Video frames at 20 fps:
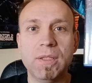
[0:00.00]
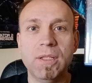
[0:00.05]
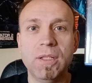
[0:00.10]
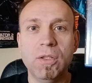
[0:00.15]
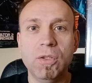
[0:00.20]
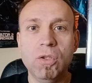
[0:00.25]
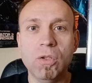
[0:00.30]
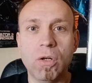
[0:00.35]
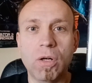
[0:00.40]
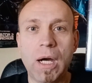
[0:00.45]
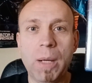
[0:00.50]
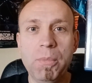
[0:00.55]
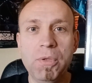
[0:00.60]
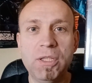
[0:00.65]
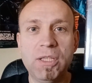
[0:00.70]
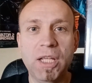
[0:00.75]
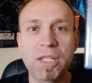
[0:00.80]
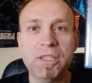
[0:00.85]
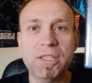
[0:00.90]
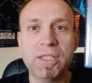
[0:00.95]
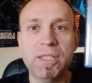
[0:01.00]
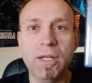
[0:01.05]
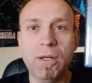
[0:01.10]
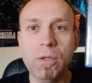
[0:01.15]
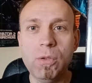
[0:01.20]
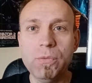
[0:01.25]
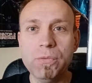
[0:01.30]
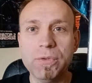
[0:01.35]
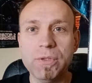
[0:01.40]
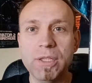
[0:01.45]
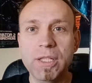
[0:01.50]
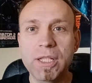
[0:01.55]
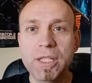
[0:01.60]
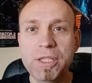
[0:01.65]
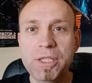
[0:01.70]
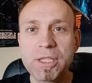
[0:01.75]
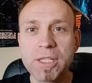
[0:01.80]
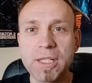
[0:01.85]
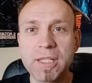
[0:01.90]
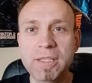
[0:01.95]
Ja, habe ich gleich gekauft,
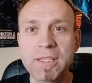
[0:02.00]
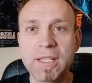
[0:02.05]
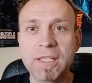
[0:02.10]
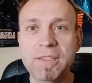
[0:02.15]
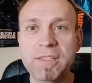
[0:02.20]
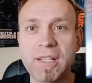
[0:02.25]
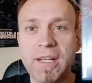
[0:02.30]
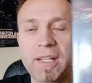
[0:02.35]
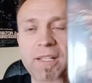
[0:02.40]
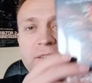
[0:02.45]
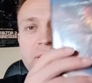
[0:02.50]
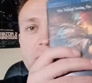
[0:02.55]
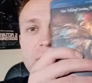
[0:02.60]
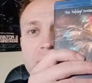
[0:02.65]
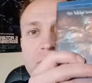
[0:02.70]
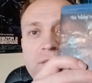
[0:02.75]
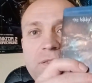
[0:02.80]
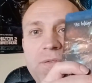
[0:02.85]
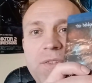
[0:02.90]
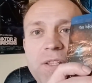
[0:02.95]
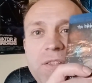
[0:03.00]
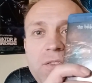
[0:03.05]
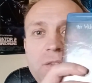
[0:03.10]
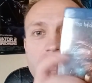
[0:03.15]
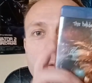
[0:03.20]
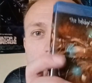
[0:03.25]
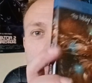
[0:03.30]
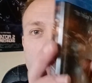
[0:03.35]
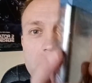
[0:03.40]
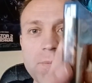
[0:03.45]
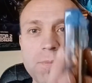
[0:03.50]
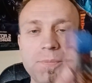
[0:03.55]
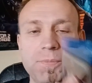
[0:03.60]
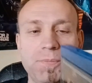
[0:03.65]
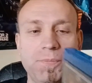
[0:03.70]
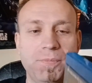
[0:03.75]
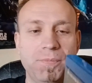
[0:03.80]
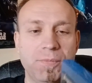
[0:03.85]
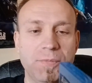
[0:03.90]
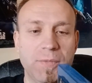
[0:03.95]
hier in der 3-Disc-Version.
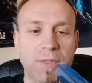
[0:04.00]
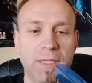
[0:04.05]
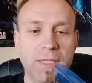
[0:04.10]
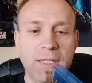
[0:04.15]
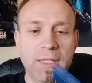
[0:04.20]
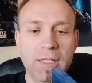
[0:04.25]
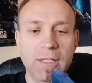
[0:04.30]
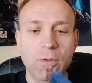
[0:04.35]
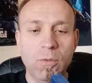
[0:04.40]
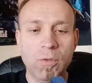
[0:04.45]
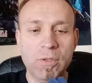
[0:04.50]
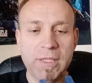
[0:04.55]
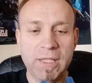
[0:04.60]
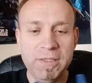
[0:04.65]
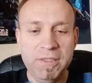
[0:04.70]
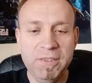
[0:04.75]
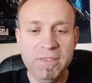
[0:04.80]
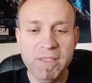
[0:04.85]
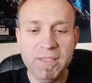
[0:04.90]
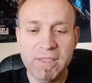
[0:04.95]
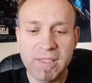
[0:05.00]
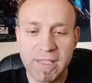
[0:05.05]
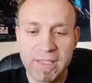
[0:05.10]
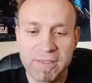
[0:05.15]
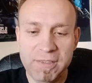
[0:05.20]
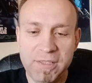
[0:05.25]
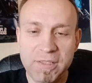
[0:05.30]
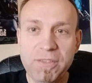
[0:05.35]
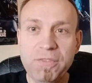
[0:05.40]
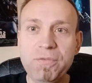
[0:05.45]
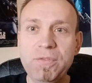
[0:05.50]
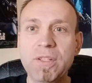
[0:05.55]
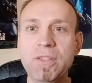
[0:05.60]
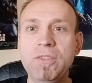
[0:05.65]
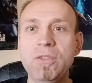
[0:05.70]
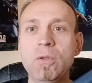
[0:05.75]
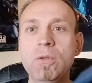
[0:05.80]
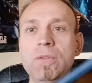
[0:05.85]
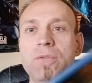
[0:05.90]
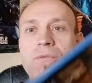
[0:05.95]
Und an dieser
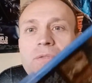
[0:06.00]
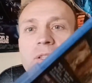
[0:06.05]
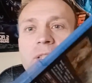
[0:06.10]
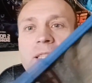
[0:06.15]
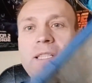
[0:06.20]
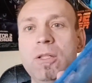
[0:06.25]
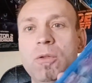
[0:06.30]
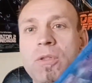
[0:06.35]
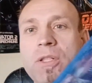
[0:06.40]
3-Disc-Version finde ich auch